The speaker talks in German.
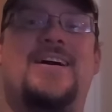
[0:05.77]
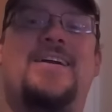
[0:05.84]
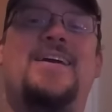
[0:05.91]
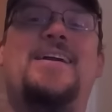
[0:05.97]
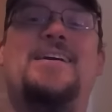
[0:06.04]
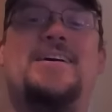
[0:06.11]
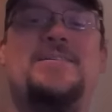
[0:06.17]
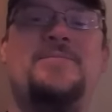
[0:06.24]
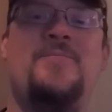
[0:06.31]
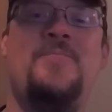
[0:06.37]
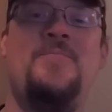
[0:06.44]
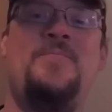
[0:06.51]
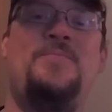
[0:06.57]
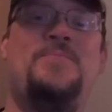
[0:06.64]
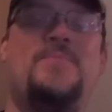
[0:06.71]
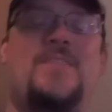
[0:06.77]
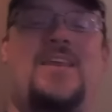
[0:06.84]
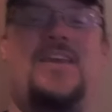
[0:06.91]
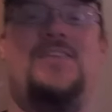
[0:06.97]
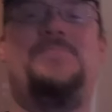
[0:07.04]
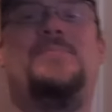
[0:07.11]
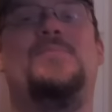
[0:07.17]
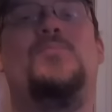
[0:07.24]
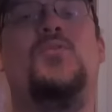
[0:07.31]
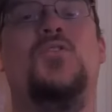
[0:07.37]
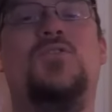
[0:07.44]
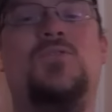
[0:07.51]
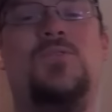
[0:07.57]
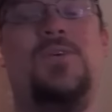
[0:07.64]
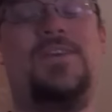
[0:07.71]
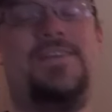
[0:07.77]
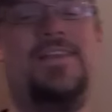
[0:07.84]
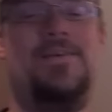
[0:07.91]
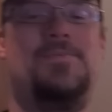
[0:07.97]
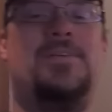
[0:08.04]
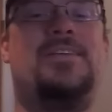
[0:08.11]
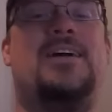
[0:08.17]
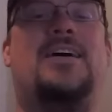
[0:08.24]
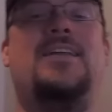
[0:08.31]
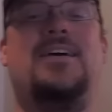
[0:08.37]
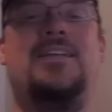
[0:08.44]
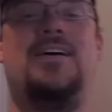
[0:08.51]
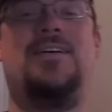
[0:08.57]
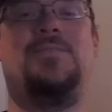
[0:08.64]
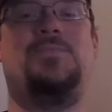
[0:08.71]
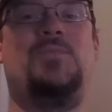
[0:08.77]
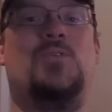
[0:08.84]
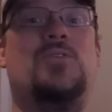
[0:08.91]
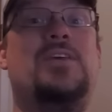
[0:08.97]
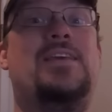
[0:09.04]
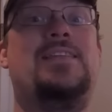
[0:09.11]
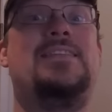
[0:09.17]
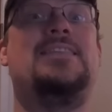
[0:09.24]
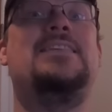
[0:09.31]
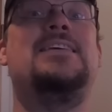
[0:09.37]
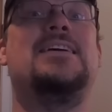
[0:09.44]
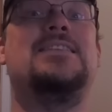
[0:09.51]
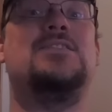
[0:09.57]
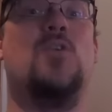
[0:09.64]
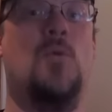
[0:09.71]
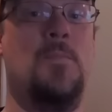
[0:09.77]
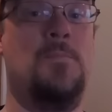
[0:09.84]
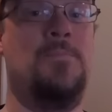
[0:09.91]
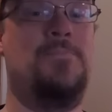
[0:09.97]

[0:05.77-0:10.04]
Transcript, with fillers: Kanada. Ich bin Mirko, ich lebe in Kanada und ich ziehe jetzt um.